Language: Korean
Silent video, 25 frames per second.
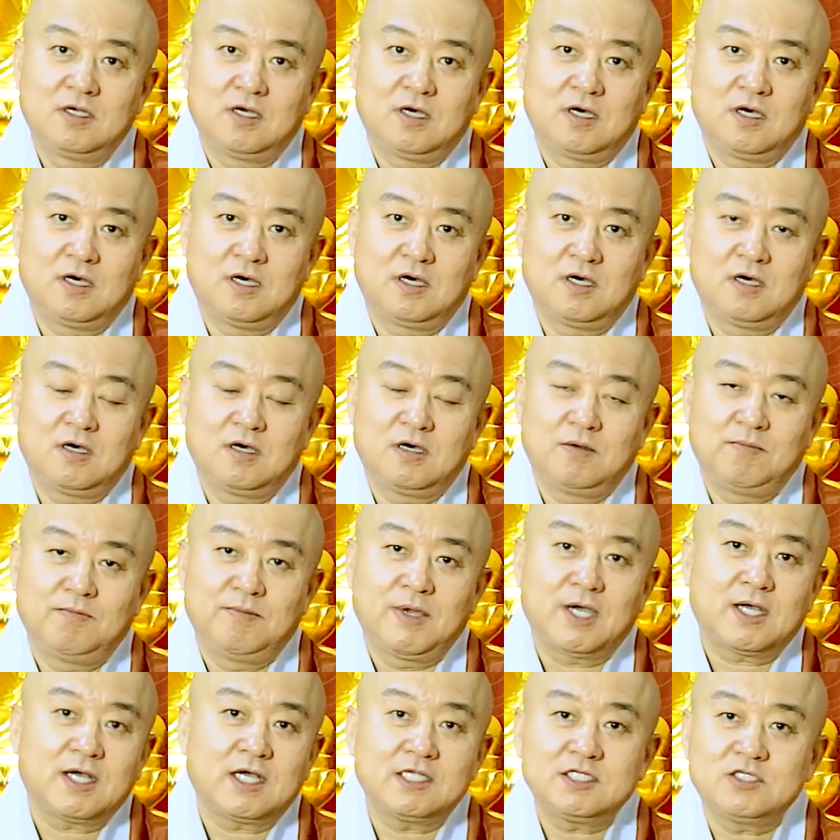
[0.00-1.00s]
아,
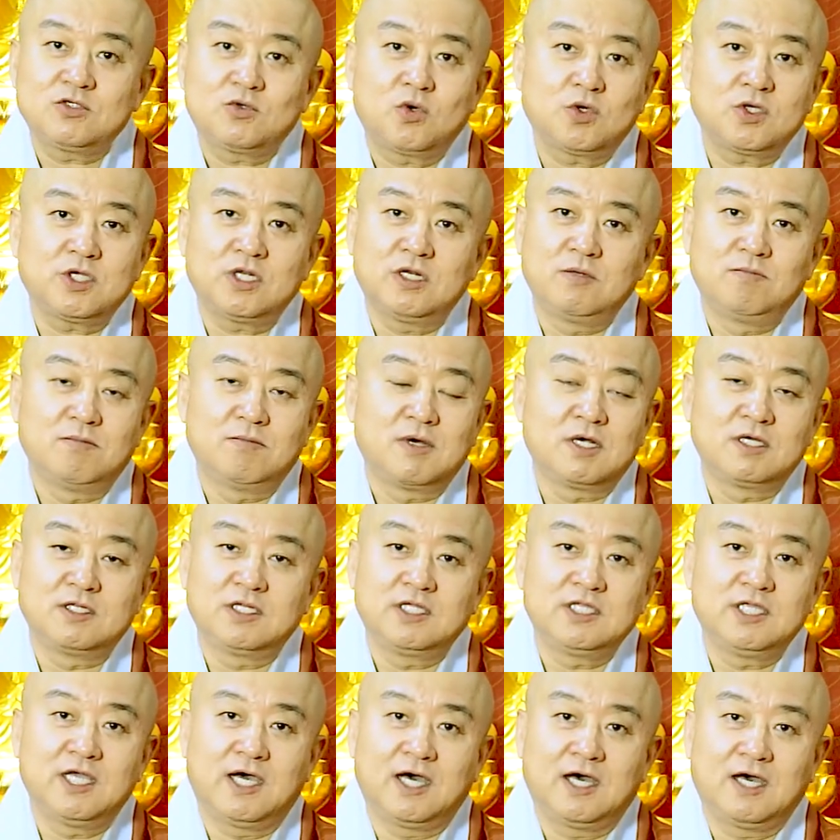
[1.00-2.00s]
가지 고기를
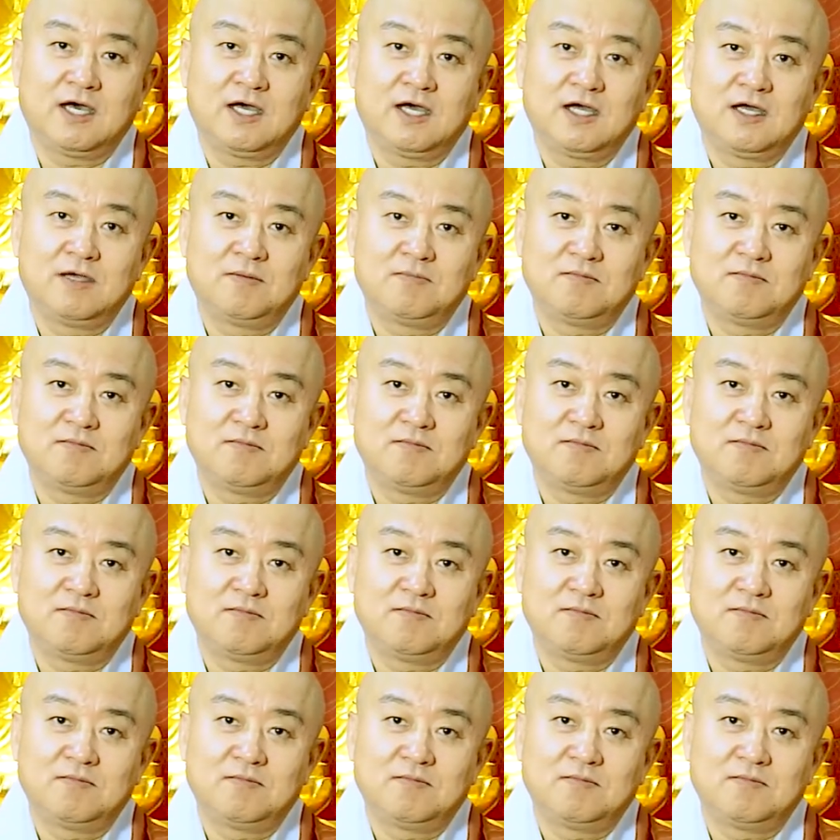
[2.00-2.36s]
먹느냐,